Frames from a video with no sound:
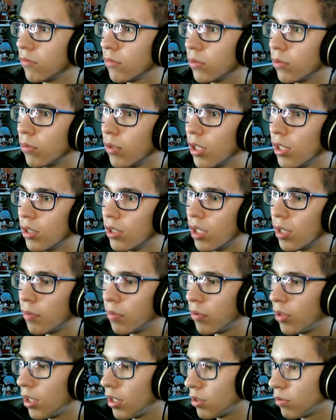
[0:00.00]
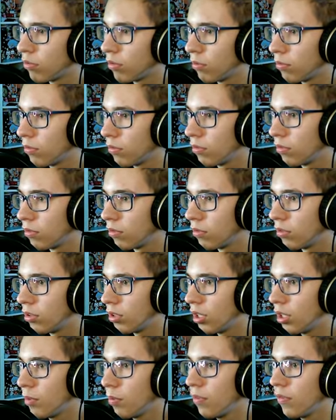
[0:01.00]
Którędy ja polazłem?
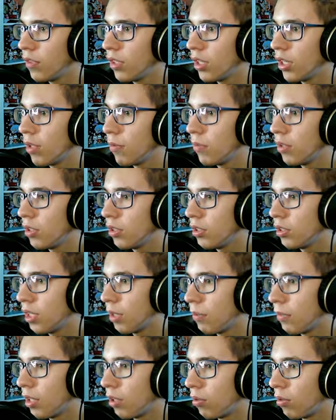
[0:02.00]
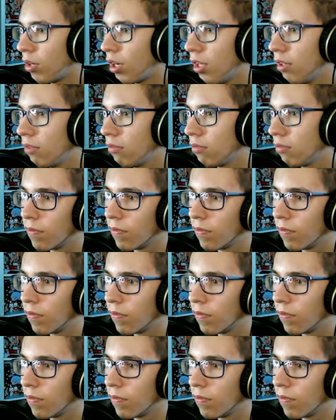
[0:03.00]
Czy ja nie powinienem iść tam na dole?